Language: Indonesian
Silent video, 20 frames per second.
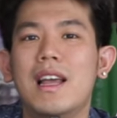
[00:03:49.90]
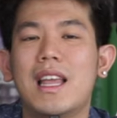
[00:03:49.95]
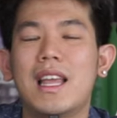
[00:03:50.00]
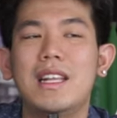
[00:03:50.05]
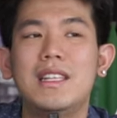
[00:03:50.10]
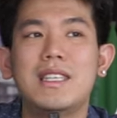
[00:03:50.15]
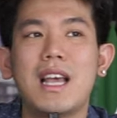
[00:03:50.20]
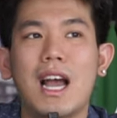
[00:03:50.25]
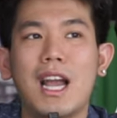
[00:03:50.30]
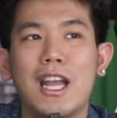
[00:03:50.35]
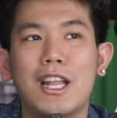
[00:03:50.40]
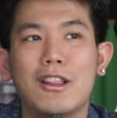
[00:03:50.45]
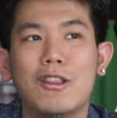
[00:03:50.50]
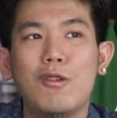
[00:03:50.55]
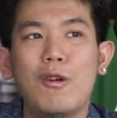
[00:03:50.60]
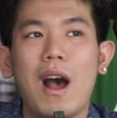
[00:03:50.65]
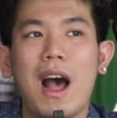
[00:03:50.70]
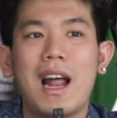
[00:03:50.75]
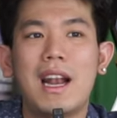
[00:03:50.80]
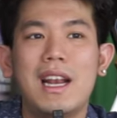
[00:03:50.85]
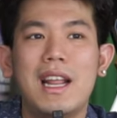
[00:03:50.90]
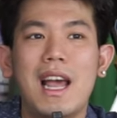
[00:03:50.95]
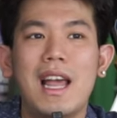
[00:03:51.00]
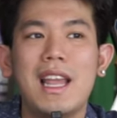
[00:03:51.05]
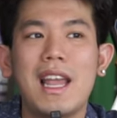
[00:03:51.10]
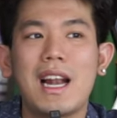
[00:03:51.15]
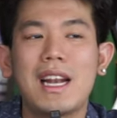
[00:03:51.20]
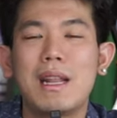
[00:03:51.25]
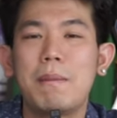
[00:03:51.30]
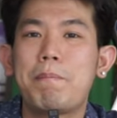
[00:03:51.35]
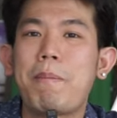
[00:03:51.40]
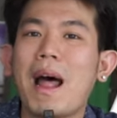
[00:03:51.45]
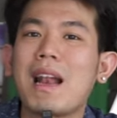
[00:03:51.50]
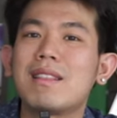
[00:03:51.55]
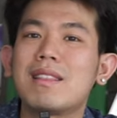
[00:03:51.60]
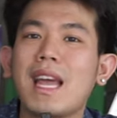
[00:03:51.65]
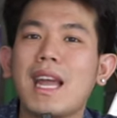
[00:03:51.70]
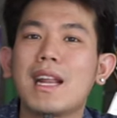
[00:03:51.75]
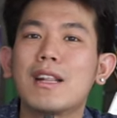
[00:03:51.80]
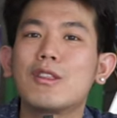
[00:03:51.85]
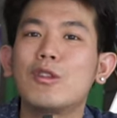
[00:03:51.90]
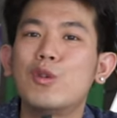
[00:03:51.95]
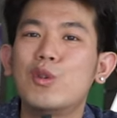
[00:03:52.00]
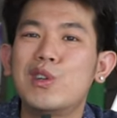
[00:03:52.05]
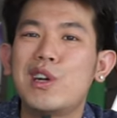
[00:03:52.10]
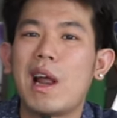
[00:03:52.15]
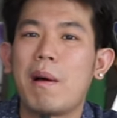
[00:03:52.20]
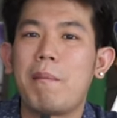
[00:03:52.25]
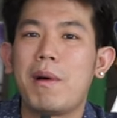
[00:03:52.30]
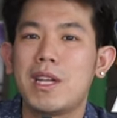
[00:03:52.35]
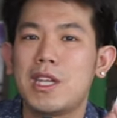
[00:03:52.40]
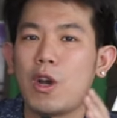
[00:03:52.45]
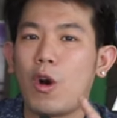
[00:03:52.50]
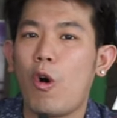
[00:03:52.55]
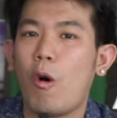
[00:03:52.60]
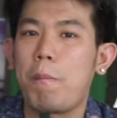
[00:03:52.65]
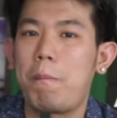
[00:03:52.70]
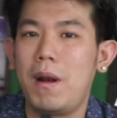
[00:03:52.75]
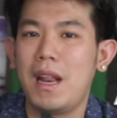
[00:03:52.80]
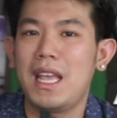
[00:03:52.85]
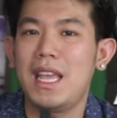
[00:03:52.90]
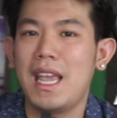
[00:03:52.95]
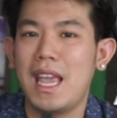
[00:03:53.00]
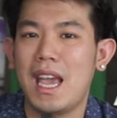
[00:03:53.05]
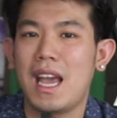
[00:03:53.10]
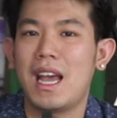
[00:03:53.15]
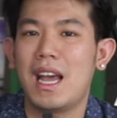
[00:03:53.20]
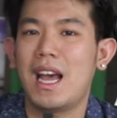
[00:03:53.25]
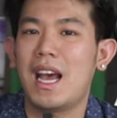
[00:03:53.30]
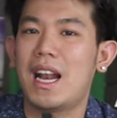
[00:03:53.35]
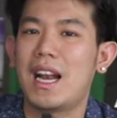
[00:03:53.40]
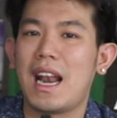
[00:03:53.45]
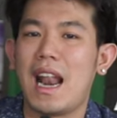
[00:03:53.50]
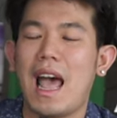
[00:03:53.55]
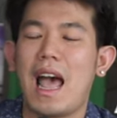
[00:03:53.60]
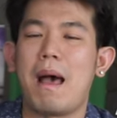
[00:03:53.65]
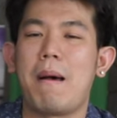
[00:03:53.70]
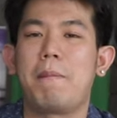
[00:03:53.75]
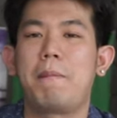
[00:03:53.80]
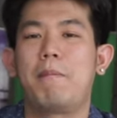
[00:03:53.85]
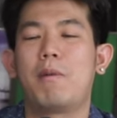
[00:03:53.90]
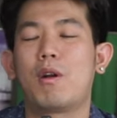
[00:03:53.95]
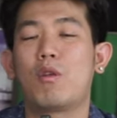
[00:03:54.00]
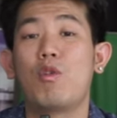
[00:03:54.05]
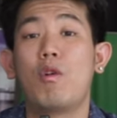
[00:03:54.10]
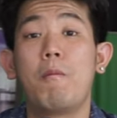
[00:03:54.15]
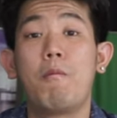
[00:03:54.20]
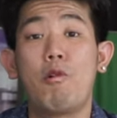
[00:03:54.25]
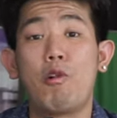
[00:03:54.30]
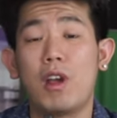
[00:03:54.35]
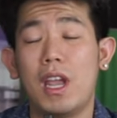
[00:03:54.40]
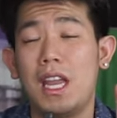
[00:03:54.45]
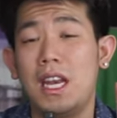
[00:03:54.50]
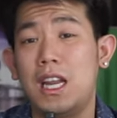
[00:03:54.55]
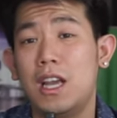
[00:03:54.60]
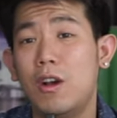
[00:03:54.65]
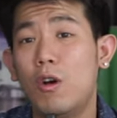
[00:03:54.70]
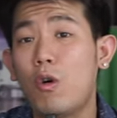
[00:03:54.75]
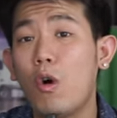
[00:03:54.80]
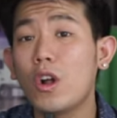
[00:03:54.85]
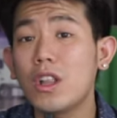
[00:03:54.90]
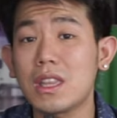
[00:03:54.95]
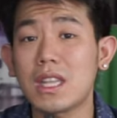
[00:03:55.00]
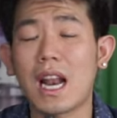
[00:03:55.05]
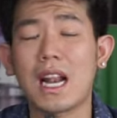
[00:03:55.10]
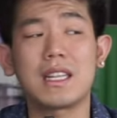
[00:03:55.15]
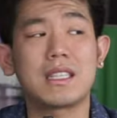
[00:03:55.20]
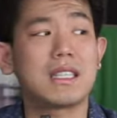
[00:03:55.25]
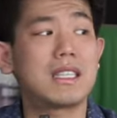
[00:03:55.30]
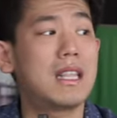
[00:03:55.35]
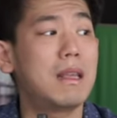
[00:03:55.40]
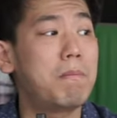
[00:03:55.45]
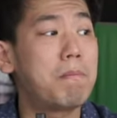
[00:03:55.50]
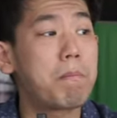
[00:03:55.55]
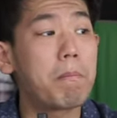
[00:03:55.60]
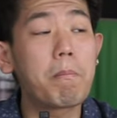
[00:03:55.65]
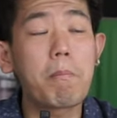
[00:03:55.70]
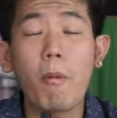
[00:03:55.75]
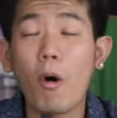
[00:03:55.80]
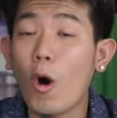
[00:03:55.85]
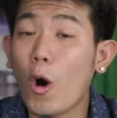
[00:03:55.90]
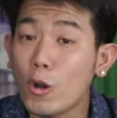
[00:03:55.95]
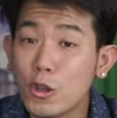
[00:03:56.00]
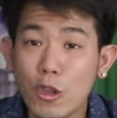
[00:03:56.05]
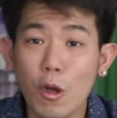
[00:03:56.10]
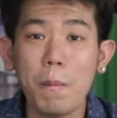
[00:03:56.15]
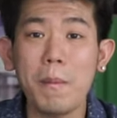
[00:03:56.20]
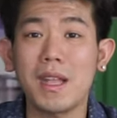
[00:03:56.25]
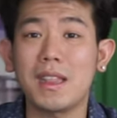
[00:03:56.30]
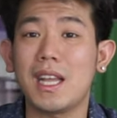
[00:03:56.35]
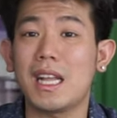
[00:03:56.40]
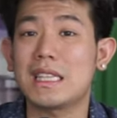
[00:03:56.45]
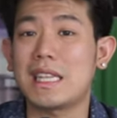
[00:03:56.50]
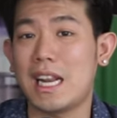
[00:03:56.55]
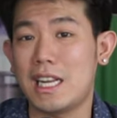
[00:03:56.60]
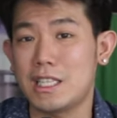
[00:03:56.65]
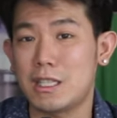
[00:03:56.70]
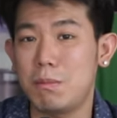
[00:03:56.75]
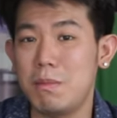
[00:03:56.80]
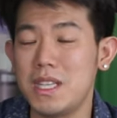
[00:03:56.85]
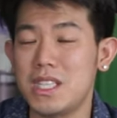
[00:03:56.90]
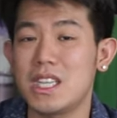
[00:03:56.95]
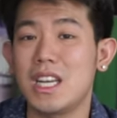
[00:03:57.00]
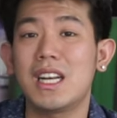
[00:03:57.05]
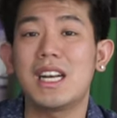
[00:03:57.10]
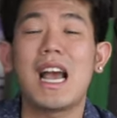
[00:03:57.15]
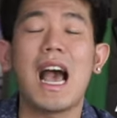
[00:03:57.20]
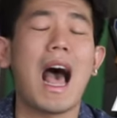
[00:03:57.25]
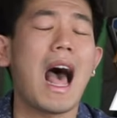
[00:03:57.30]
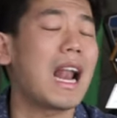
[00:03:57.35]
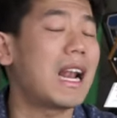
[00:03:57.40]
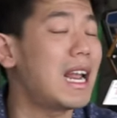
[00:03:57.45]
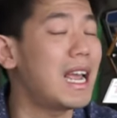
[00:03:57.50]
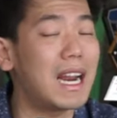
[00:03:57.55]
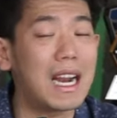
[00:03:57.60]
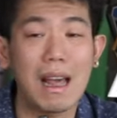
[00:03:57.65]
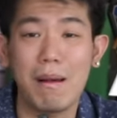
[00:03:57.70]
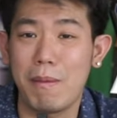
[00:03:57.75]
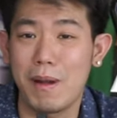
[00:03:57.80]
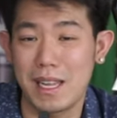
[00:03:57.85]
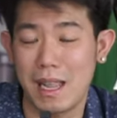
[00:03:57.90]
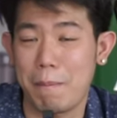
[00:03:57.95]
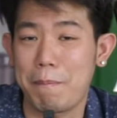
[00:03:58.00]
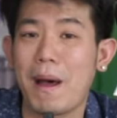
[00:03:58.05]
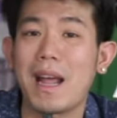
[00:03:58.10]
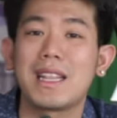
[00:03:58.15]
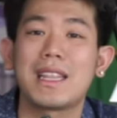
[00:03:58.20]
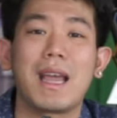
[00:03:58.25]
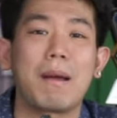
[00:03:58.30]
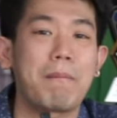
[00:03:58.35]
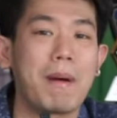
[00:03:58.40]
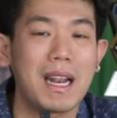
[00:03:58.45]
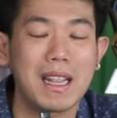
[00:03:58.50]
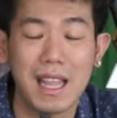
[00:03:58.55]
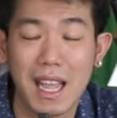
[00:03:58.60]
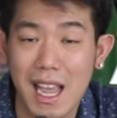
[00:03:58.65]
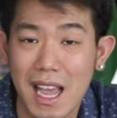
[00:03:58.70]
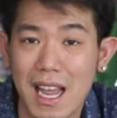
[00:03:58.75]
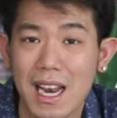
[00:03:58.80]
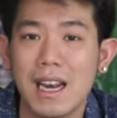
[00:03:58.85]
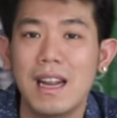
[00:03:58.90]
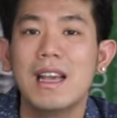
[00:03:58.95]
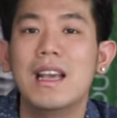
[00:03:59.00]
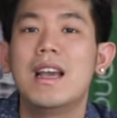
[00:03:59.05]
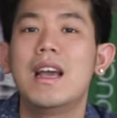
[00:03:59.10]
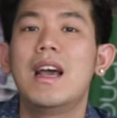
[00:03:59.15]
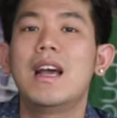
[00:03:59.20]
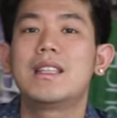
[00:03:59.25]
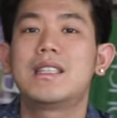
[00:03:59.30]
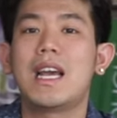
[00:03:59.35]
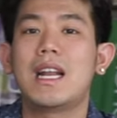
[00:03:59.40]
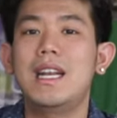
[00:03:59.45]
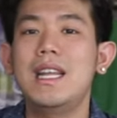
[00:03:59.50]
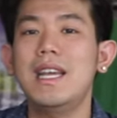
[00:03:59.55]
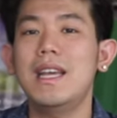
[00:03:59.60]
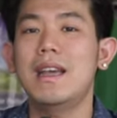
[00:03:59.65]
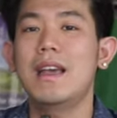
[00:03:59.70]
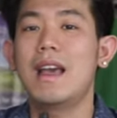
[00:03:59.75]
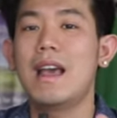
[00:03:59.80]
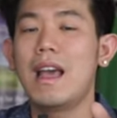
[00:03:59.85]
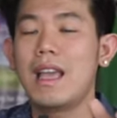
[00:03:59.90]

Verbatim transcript: Kijang itu ada yang dipantek tuh namanya koplingnya. Nah, berhubung ini go trans di automatic transmission nggak ada yang namanya pantek-pantekan. Jadi